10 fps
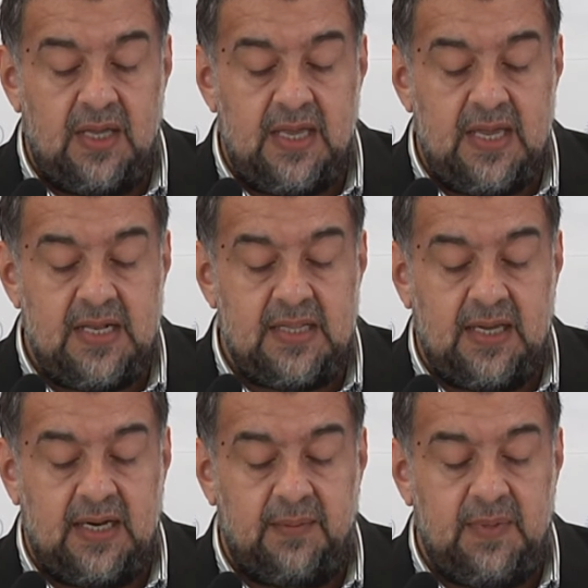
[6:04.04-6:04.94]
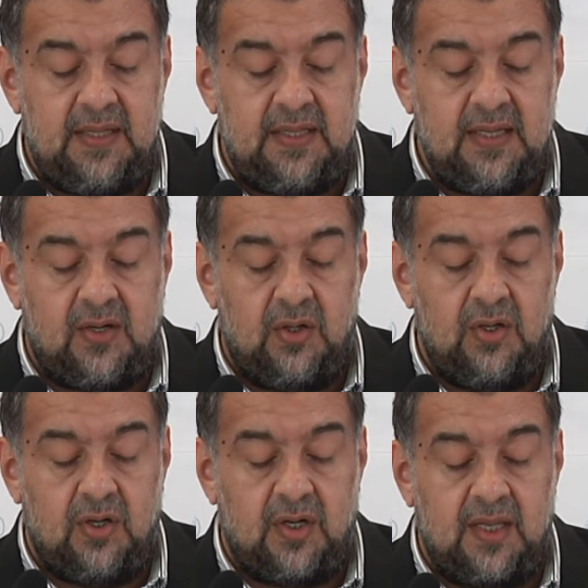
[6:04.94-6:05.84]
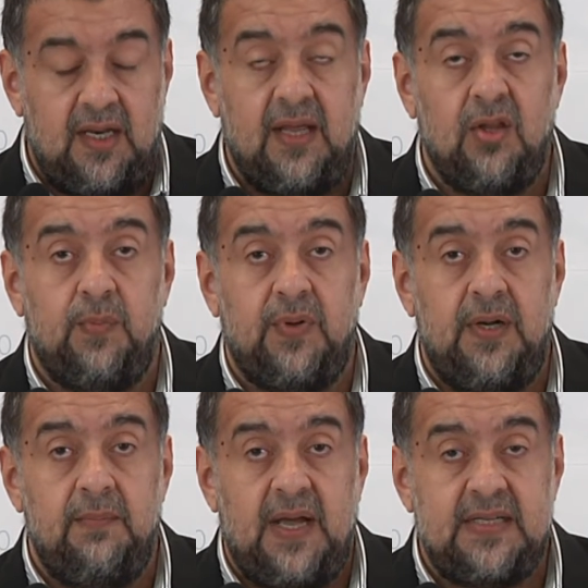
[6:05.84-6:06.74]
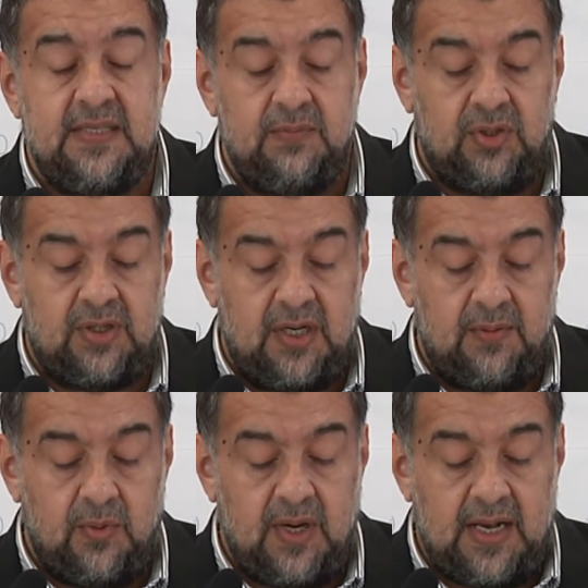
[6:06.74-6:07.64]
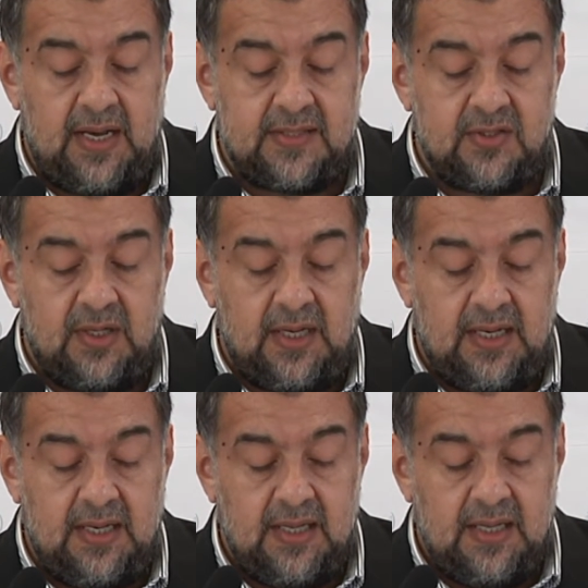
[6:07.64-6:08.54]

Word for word: íntegramente con lo ordenado por el máximo Tribunal Nacional